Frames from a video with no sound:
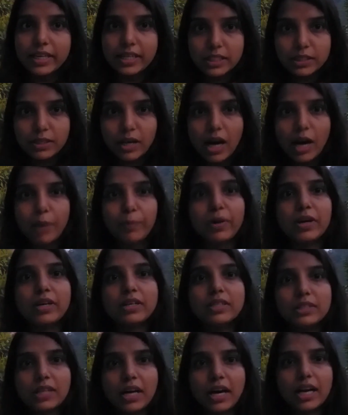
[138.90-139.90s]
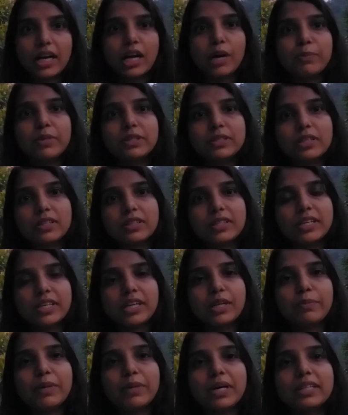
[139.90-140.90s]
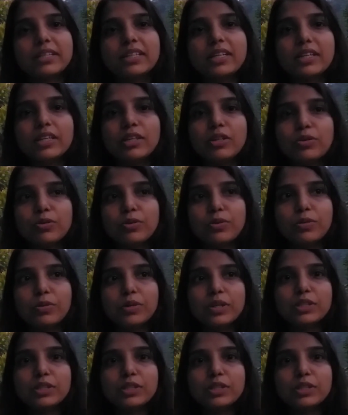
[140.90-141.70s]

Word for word: इस हम इस आगामी सत्र की बात करें तो